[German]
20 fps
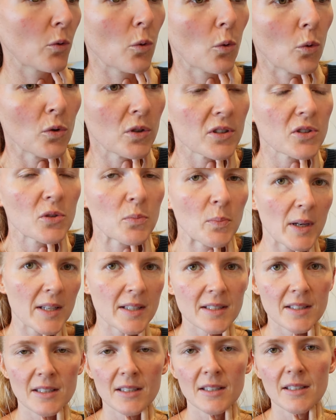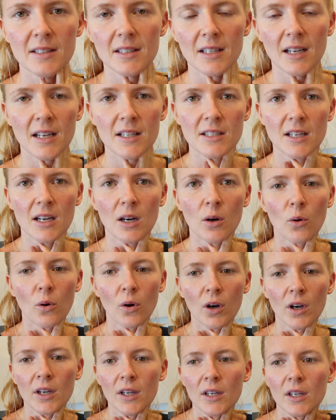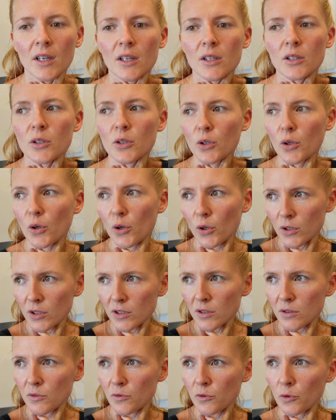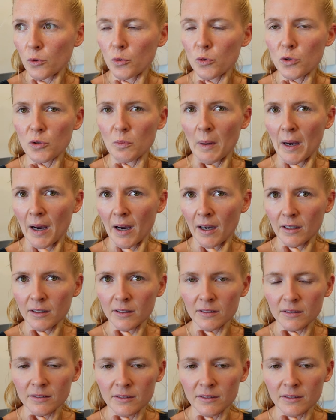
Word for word: und das Beste ist halt auch, ihr könnt es frühs machen